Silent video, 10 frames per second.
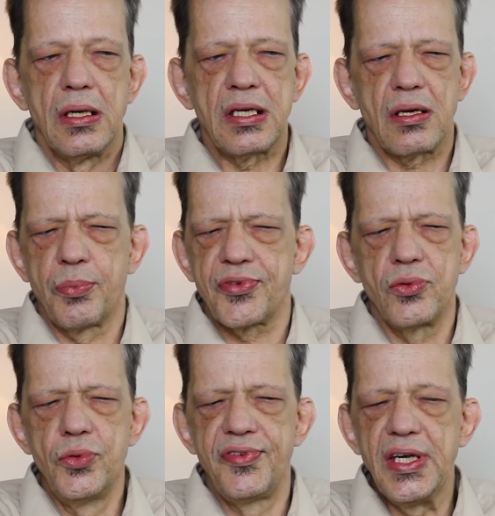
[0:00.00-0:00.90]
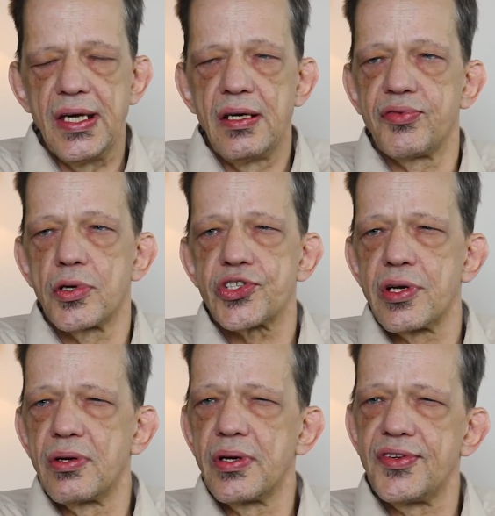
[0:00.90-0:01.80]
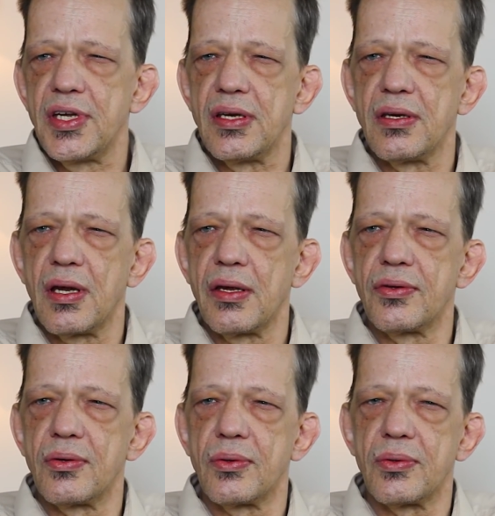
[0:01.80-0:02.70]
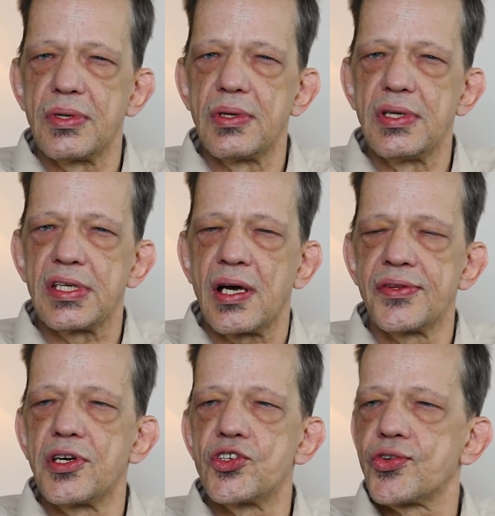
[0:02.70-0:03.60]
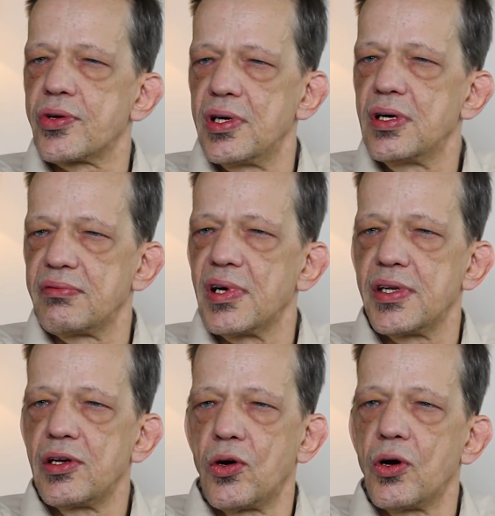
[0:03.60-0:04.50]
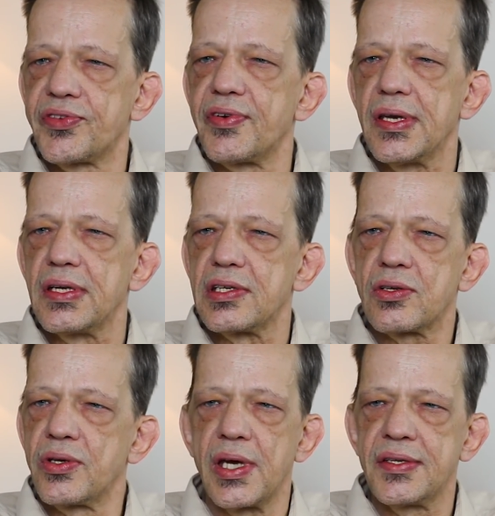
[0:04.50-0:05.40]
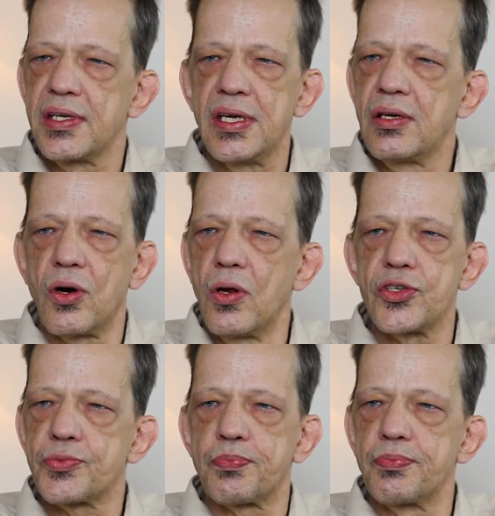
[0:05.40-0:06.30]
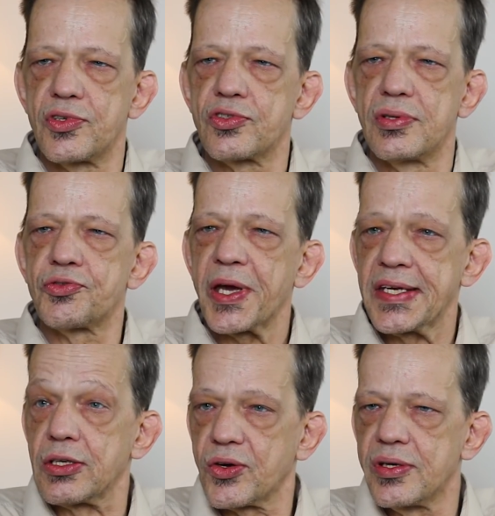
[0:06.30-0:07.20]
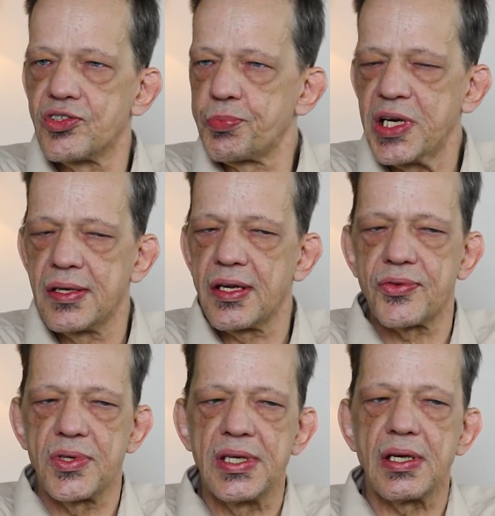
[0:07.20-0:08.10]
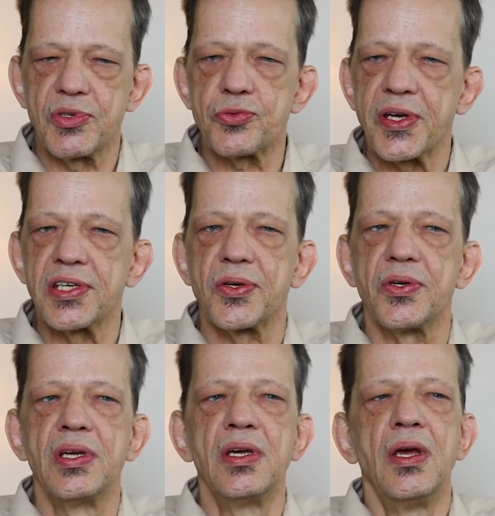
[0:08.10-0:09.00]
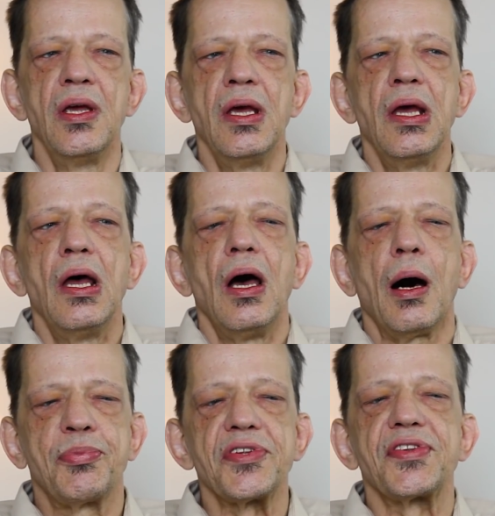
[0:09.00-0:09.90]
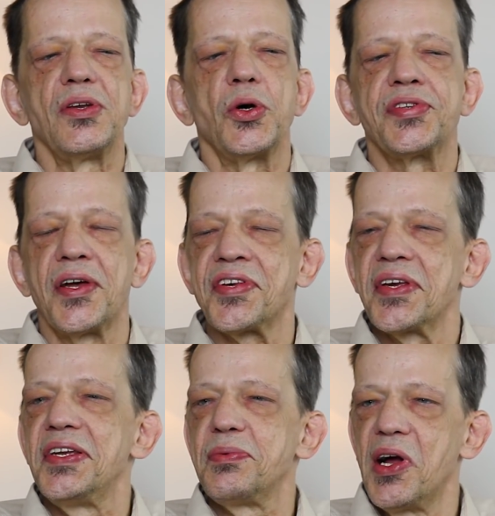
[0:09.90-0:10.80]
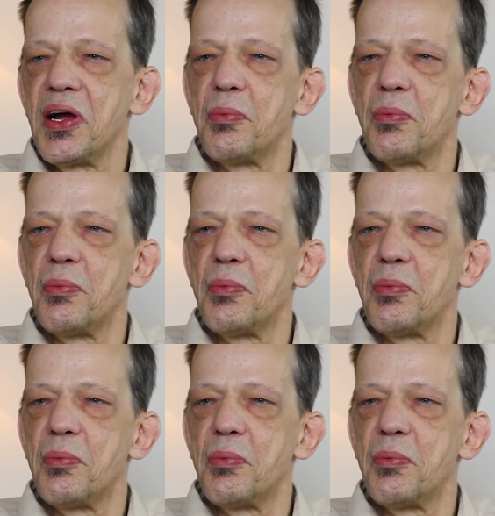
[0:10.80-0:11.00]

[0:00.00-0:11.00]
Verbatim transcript: ich glaube, so gut wie jede Vorstellung gesehen. Also äh, ich kannte die Stücke irgendwann dann auch auswendig. Ich hätte jede Rolle sp sprechen können, spielen natürlich nicht, aber sprechen können habe das dann auch tatsächlich mal